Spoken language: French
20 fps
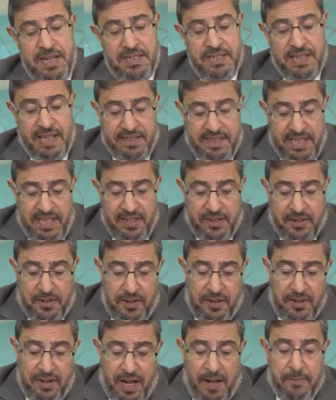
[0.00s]
C'est-à-dire que
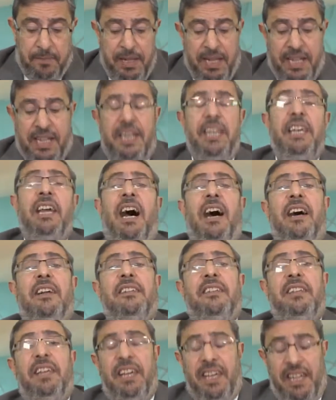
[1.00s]
Rabbi Chia
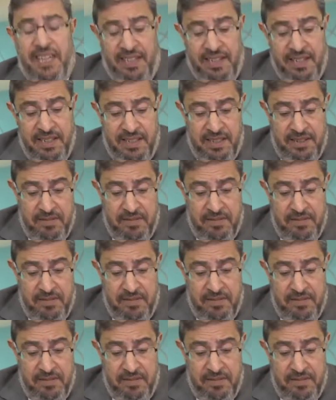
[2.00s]
dit